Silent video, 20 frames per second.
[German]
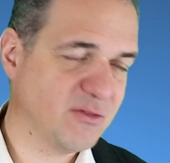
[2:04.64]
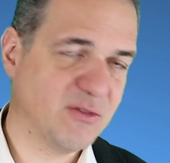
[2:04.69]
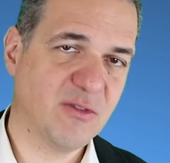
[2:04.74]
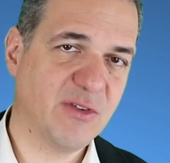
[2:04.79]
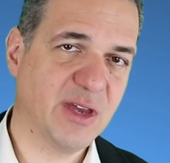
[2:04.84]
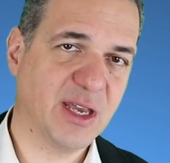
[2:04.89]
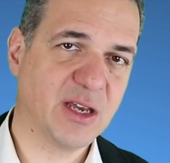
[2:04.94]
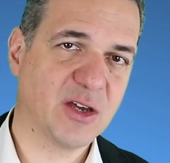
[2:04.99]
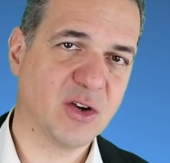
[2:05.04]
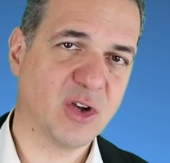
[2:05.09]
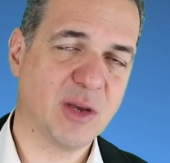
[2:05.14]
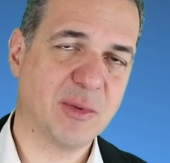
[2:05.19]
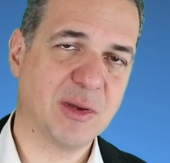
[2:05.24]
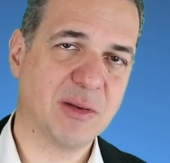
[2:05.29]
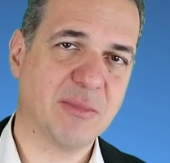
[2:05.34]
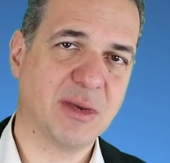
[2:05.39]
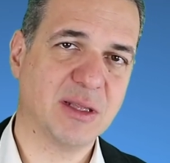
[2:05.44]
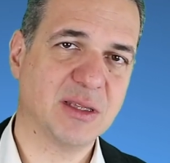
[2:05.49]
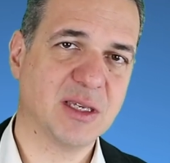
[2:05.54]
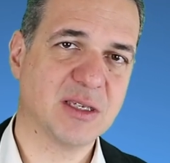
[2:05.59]

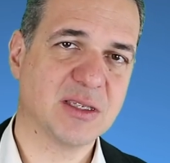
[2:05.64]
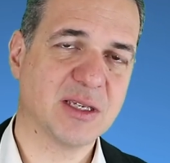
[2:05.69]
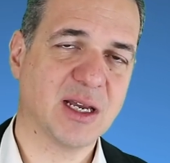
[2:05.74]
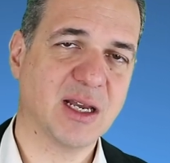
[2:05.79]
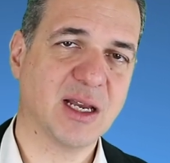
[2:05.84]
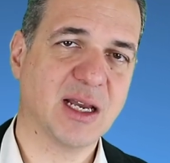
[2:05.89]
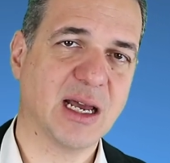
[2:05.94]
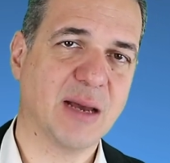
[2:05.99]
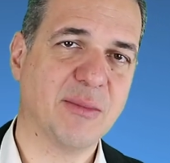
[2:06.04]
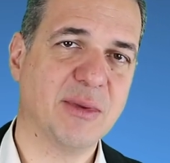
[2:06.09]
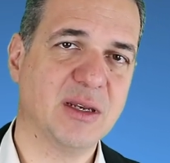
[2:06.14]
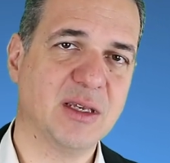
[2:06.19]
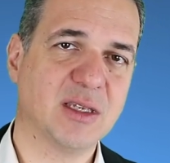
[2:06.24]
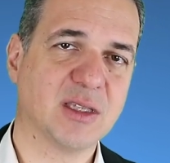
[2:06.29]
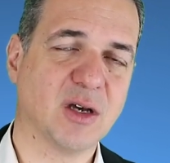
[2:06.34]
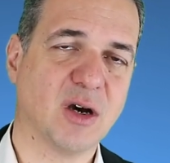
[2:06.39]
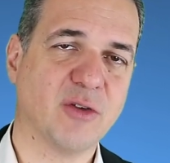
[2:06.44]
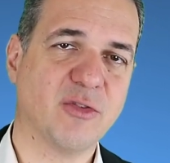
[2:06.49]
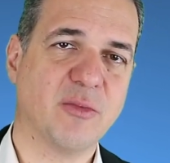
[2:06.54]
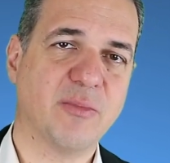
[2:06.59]
wegräumen, manche Sachen kann man
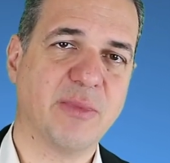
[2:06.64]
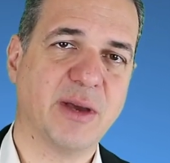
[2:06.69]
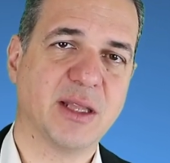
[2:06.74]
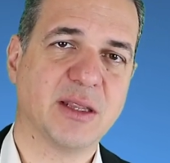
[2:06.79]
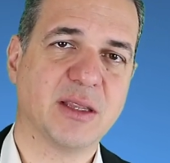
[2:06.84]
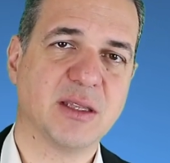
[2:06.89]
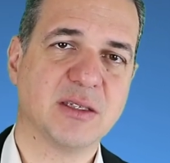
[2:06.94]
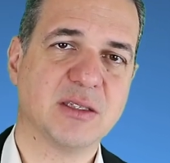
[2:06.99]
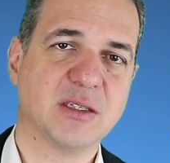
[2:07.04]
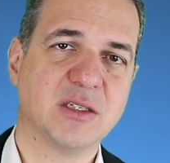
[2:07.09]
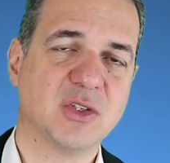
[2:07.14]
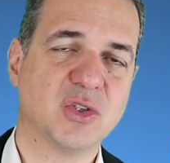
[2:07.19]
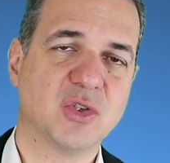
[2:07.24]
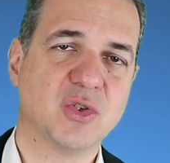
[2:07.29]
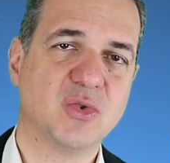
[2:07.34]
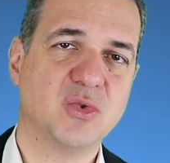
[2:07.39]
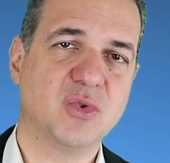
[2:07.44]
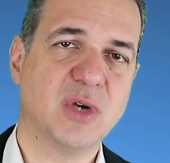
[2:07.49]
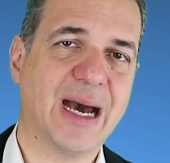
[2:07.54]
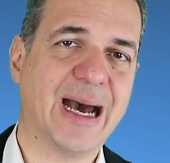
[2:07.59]
nicht aufarbeiten. Es ist
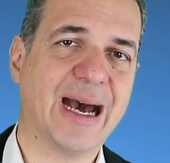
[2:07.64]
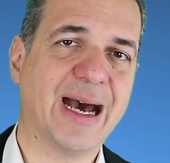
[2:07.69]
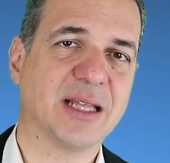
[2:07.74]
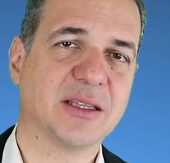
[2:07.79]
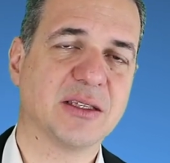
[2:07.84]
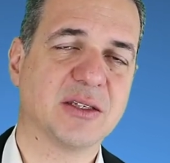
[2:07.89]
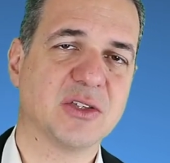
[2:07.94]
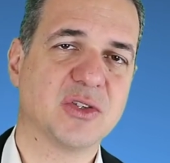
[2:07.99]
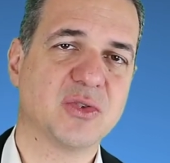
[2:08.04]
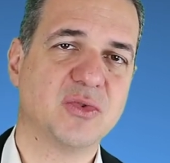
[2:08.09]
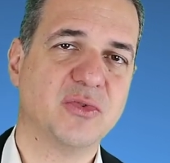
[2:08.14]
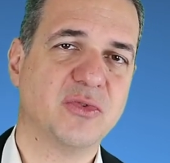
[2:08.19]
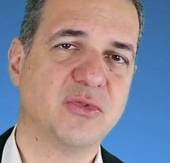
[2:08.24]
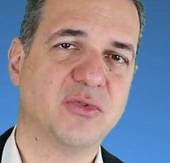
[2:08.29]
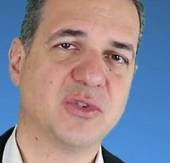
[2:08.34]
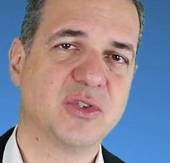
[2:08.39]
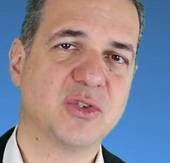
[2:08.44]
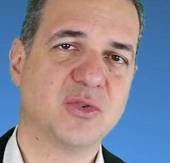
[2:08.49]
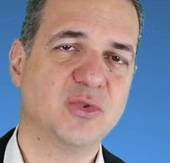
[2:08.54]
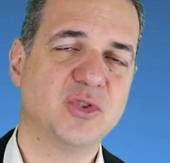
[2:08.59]
zu hart, zu,
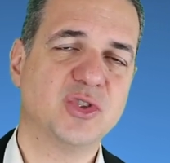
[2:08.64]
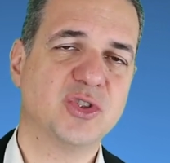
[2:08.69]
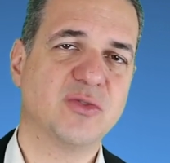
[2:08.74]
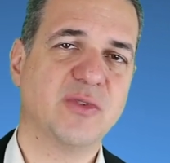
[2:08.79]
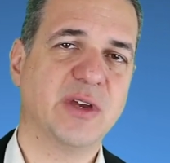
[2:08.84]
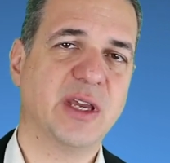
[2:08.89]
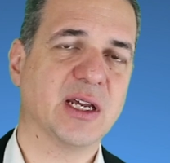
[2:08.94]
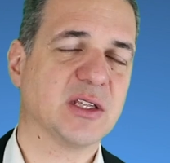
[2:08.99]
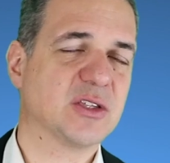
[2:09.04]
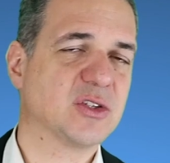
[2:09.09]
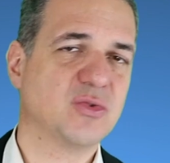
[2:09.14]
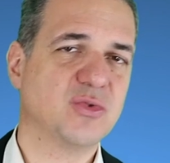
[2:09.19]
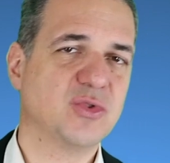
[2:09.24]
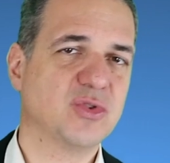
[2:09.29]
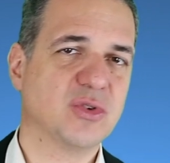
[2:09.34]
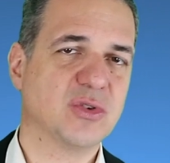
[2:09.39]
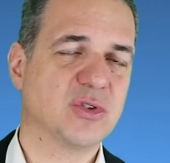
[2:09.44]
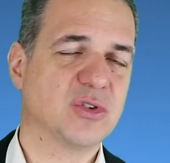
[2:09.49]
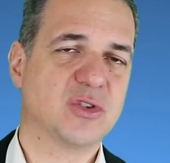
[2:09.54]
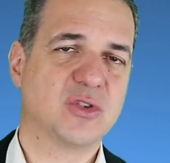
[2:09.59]
zu schwer, zu,
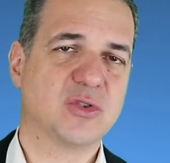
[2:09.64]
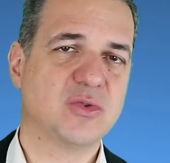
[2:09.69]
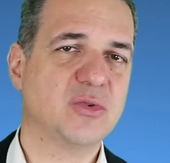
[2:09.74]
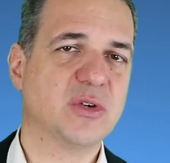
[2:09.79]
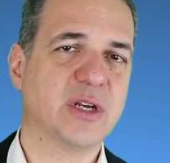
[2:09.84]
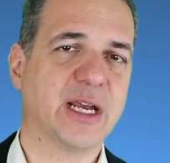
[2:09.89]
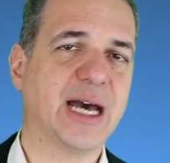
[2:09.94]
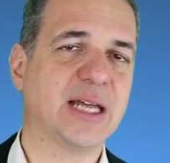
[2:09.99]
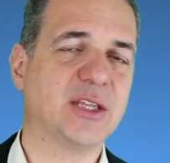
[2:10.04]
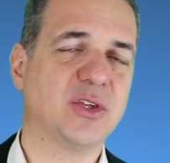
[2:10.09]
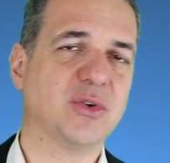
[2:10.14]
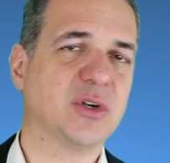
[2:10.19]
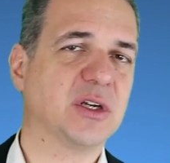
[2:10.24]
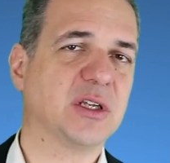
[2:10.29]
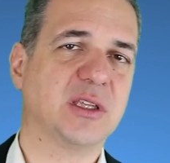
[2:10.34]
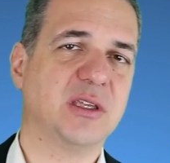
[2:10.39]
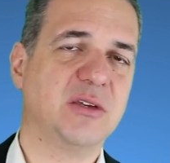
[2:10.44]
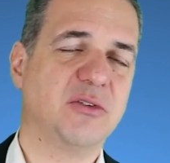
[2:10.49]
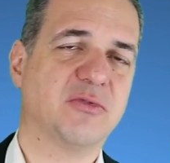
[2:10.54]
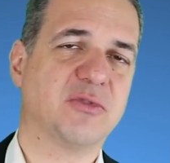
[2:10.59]
zu
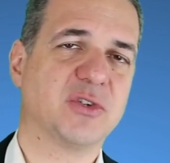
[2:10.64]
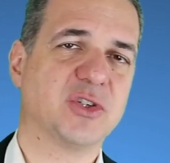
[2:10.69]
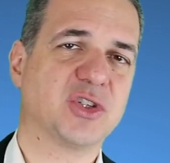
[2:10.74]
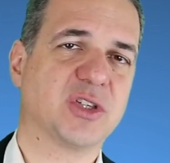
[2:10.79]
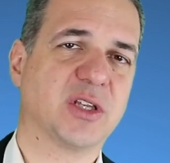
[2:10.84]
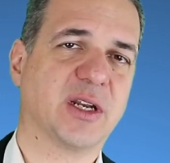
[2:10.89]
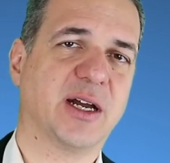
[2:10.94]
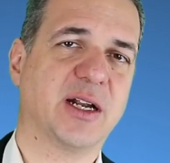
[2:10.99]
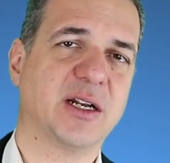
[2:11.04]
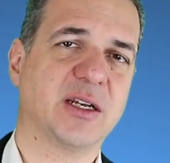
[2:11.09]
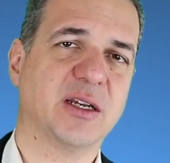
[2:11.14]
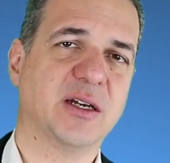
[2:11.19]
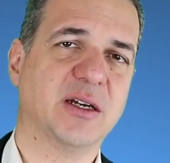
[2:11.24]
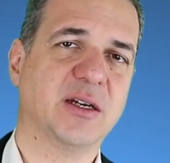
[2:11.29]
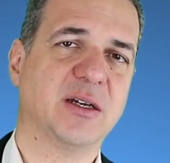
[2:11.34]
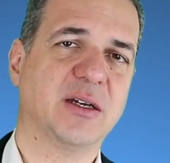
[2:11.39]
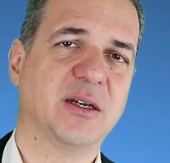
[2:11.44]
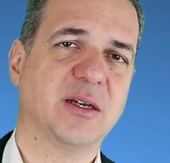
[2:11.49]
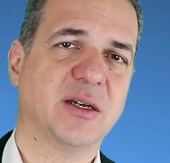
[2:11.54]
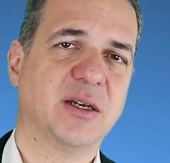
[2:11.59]
radioaktiv verstrahlt, ja.
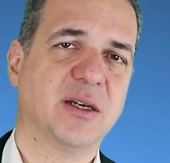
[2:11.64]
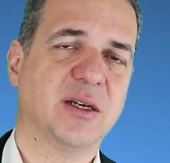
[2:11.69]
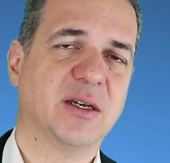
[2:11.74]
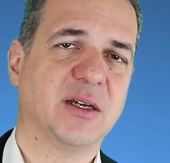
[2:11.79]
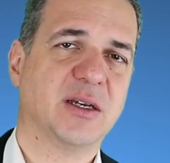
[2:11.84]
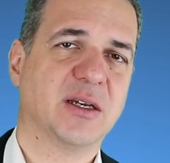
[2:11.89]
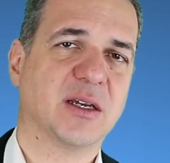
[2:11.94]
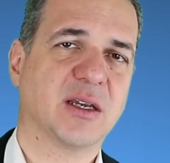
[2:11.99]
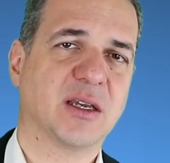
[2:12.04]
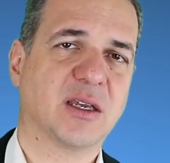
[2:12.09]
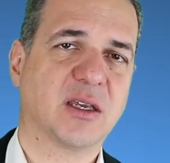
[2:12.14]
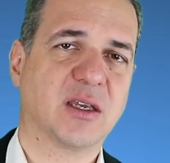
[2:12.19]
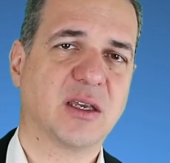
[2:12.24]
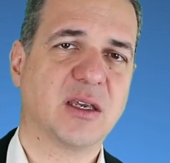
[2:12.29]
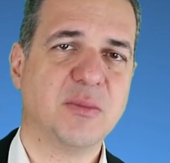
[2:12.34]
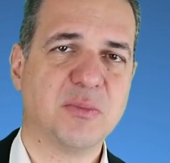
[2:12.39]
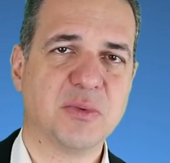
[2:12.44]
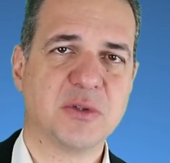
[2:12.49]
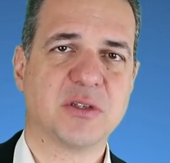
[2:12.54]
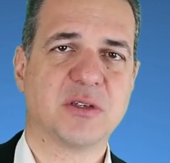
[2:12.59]

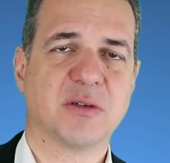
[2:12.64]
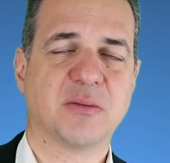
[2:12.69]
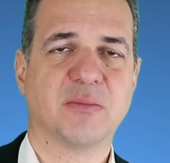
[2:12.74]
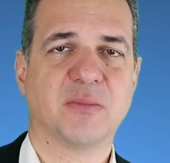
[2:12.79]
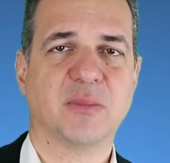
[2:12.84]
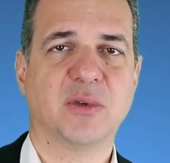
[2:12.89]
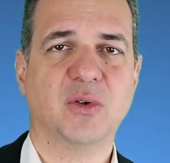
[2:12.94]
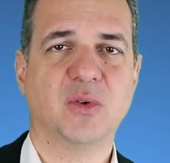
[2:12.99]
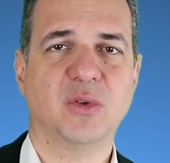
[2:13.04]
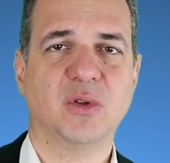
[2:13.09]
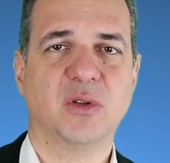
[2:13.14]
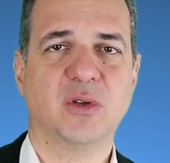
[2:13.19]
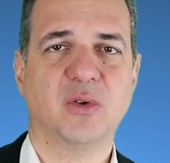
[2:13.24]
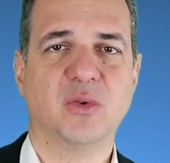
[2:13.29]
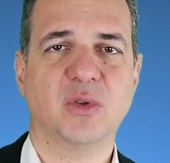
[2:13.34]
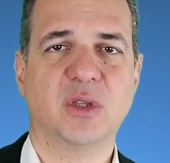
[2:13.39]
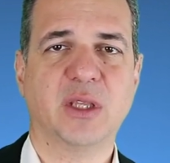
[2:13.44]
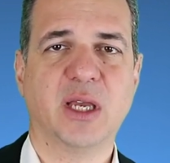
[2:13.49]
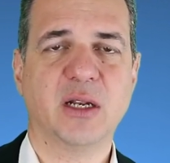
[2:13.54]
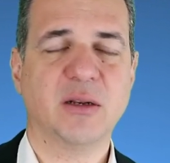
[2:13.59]
Gibt's. Und,
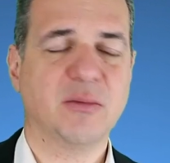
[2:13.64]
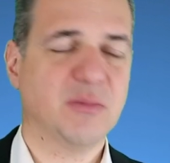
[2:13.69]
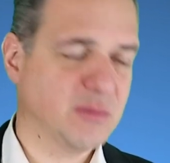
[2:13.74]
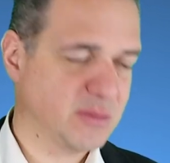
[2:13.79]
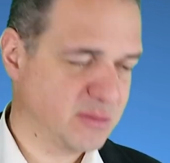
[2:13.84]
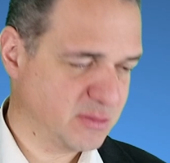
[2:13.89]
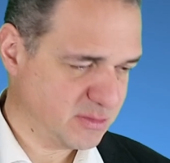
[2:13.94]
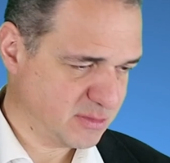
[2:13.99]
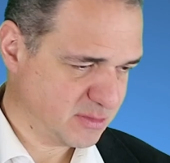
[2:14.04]
und dann